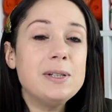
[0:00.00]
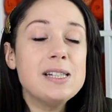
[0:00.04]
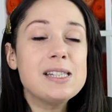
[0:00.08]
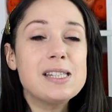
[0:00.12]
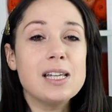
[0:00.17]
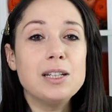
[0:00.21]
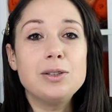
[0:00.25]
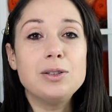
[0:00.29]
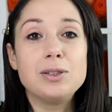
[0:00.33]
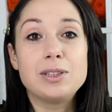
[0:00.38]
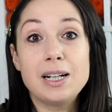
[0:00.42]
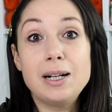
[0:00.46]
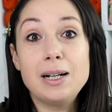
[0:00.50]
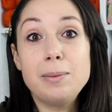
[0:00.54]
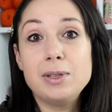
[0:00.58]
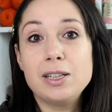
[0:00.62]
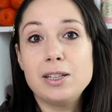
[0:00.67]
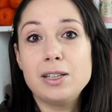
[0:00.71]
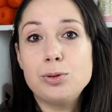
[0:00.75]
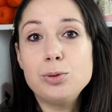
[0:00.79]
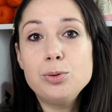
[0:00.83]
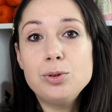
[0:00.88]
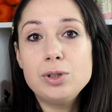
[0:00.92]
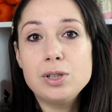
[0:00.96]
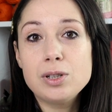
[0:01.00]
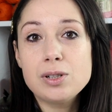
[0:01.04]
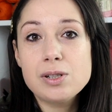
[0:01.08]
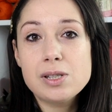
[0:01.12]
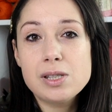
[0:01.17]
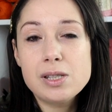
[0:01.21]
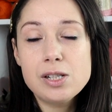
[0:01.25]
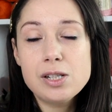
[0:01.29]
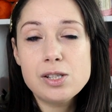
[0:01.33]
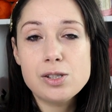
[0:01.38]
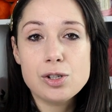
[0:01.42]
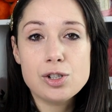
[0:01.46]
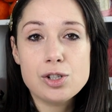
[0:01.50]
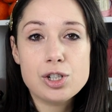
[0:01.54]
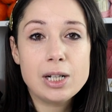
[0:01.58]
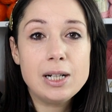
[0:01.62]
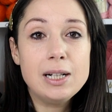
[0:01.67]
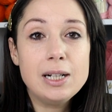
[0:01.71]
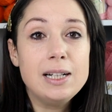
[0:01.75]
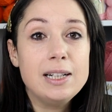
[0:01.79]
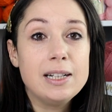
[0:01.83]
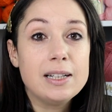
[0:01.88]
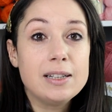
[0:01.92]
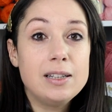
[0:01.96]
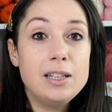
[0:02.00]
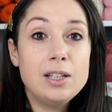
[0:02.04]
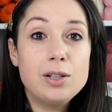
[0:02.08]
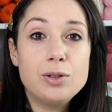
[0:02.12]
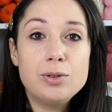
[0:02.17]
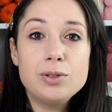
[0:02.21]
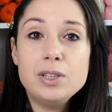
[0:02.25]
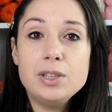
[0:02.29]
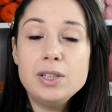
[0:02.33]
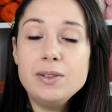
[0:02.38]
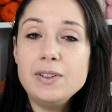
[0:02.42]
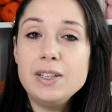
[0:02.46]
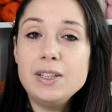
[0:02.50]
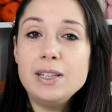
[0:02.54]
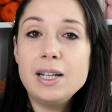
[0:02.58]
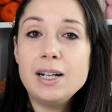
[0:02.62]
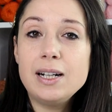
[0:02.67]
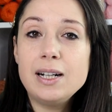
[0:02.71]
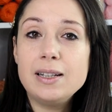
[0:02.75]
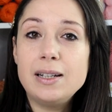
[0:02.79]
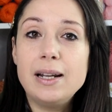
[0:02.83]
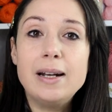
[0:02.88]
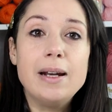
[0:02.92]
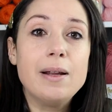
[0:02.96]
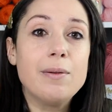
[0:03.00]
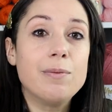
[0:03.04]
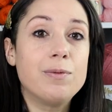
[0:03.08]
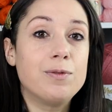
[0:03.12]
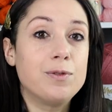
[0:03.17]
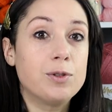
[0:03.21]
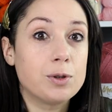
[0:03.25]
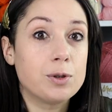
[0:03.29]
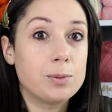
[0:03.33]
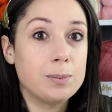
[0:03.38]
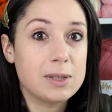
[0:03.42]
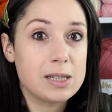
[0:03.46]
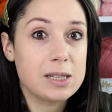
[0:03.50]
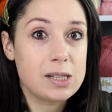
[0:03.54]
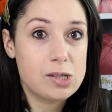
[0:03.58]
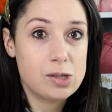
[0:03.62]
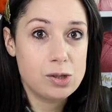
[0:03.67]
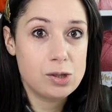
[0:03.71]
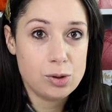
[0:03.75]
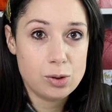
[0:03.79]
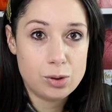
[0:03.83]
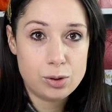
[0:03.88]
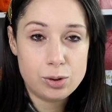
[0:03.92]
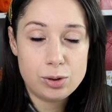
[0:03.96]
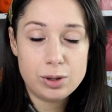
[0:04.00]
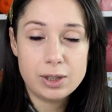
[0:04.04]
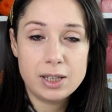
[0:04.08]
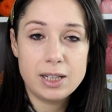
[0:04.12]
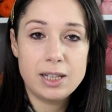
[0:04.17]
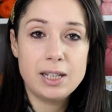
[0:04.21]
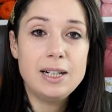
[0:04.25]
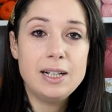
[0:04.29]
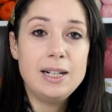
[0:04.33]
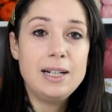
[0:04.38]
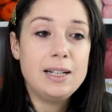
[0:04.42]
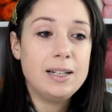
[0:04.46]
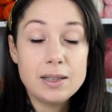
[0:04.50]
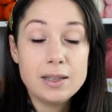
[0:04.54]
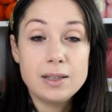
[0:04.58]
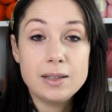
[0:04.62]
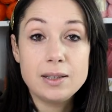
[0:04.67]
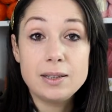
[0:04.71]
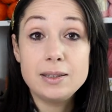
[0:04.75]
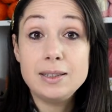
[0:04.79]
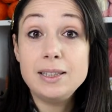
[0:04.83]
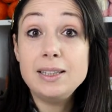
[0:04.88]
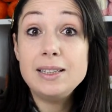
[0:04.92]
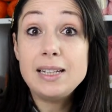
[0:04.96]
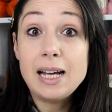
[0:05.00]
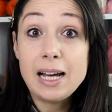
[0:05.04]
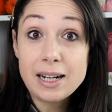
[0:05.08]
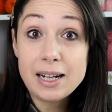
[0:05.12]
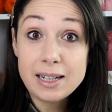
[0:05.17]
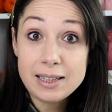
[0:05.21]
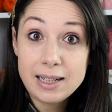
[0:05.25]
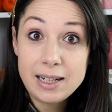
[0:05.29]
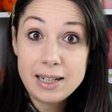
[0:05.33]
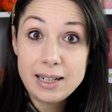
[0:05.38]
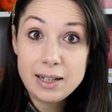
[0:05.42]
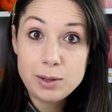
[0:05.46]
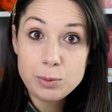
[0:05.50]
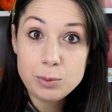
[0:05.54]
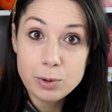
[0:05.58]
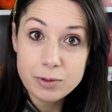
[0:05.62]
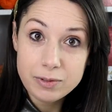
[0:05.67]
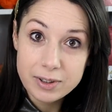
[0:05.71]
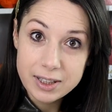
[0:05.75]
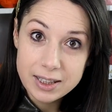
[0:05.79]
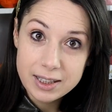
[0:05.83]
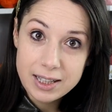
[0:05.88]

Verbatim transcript: pensato tramite tutti i nostri social di condividere delle informazioni, eh, di dare delle nuove